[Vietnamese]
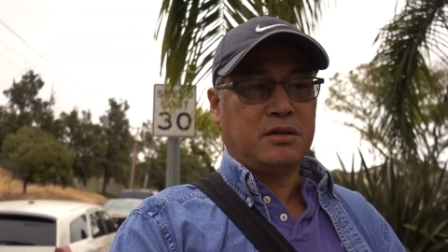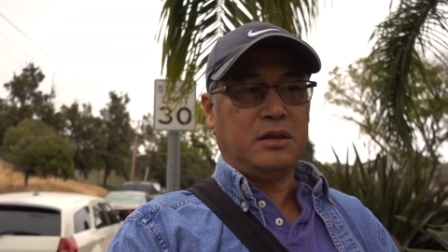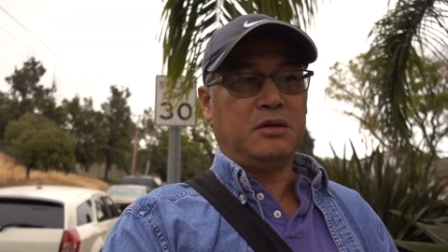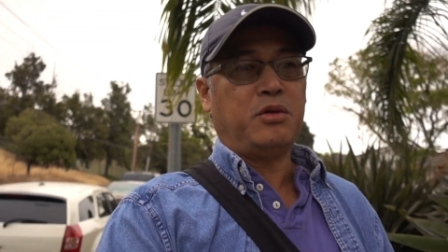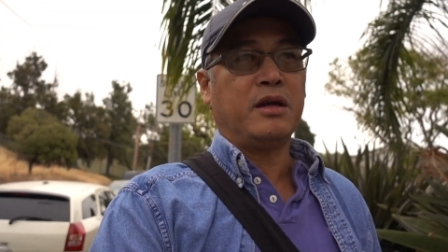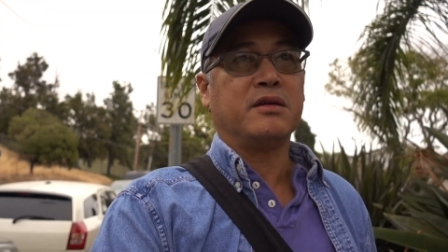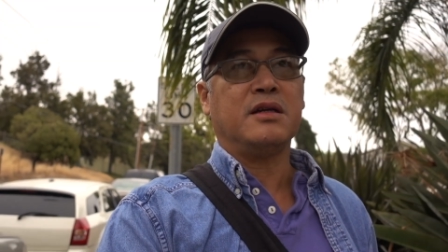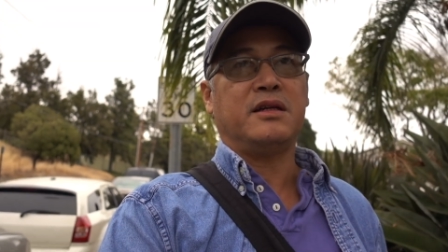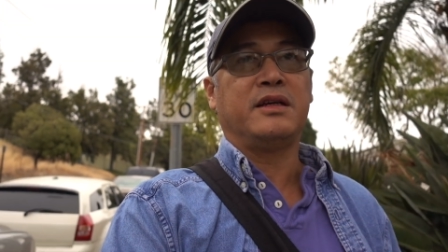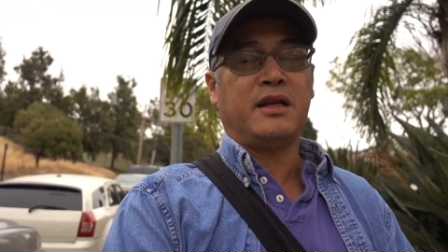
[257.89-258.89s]
cho Iran
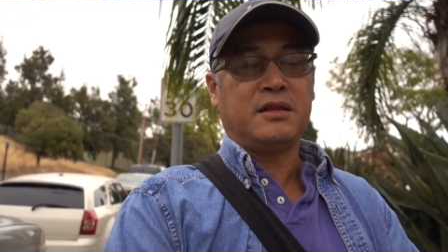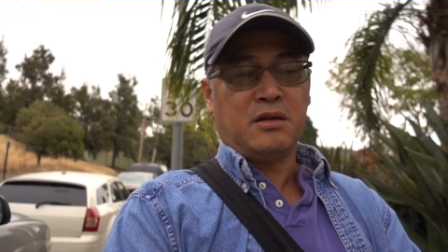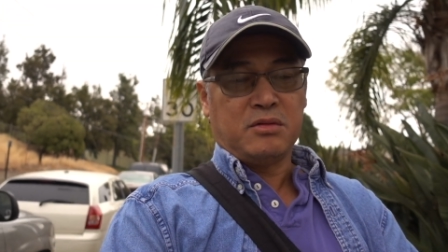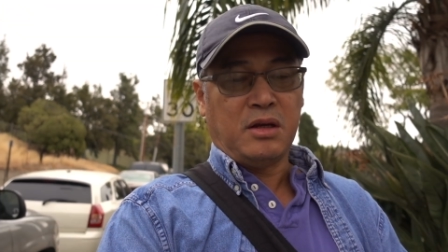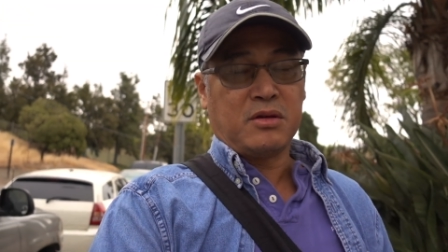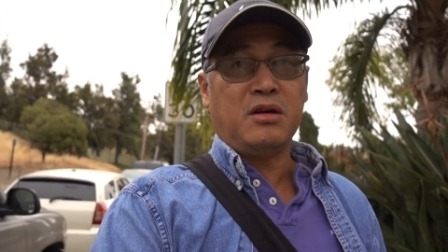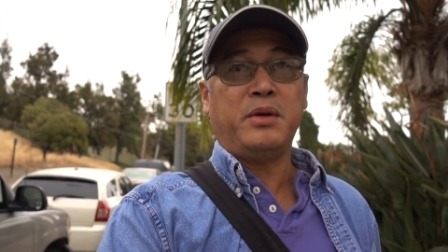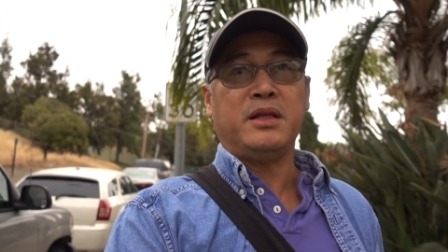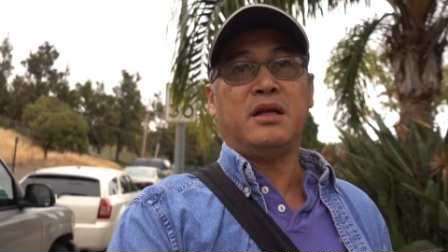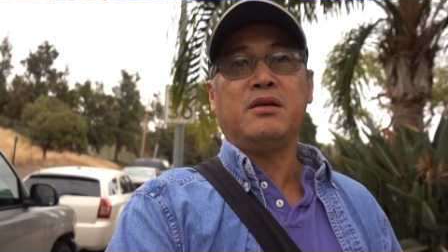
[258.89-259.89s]
rất là nhanh, trong vòng có
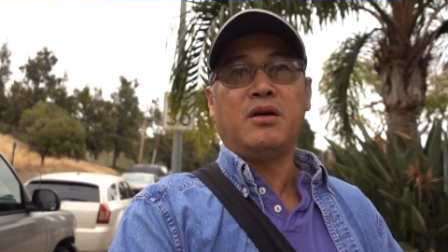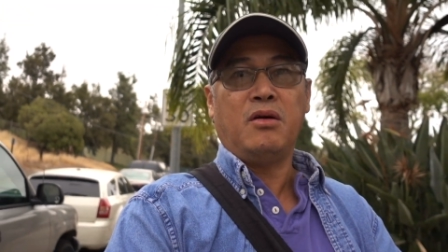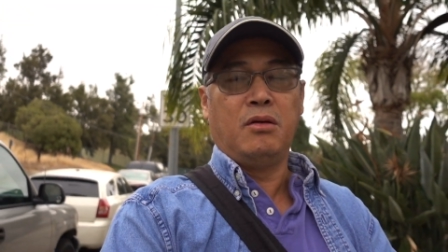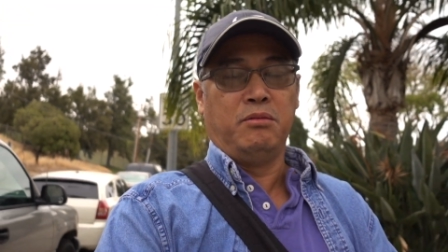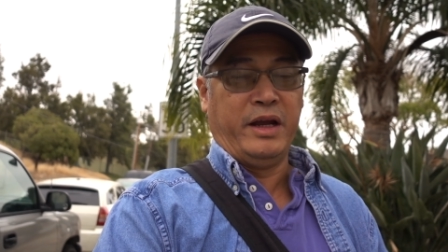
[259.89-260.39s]
mấy tiếng đồng hồ